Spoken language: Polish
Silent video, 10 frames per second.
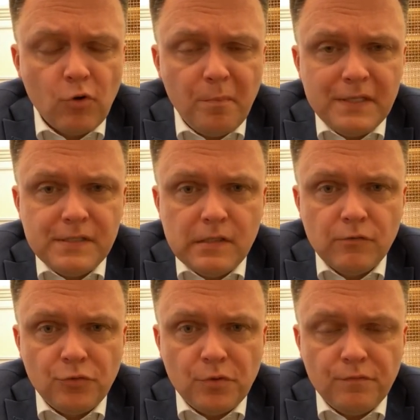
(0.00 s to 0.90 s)

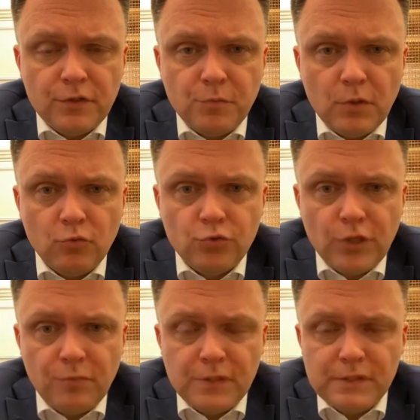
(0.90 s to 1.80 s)
europejskich, w którym weźmie
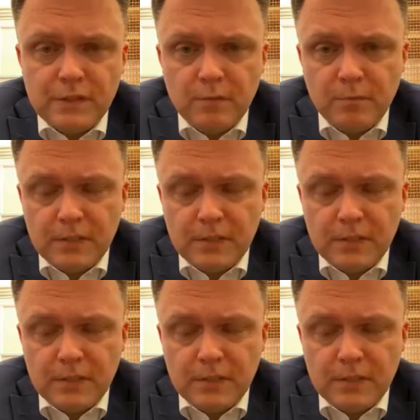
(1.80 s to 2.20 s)
udział m.in.